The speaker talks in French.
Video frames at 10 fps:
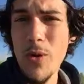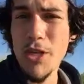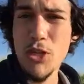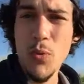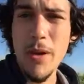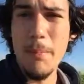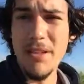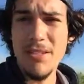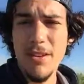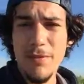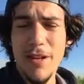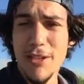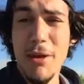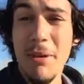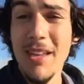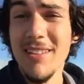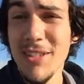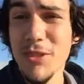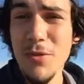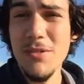ont échoué parce qu'il fallait que j'apprenne
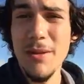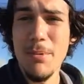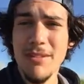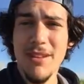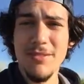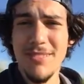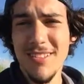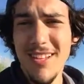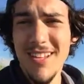des choses importantes.